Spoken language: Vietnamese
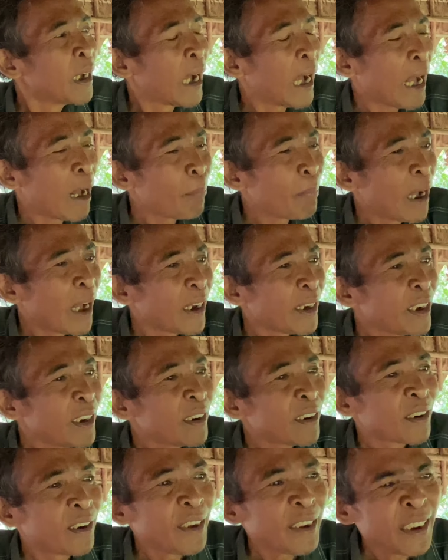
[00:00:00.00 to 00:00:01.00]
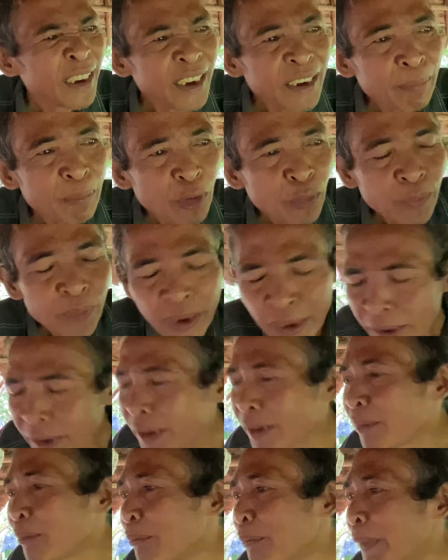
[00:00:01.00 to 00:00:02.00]
ama à, đi rồi đi một ít
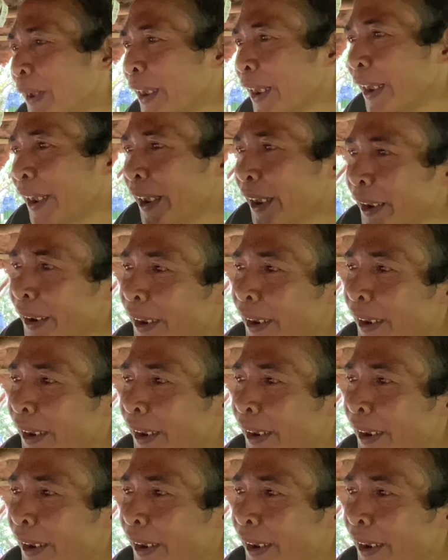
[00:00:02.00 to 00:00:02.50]
về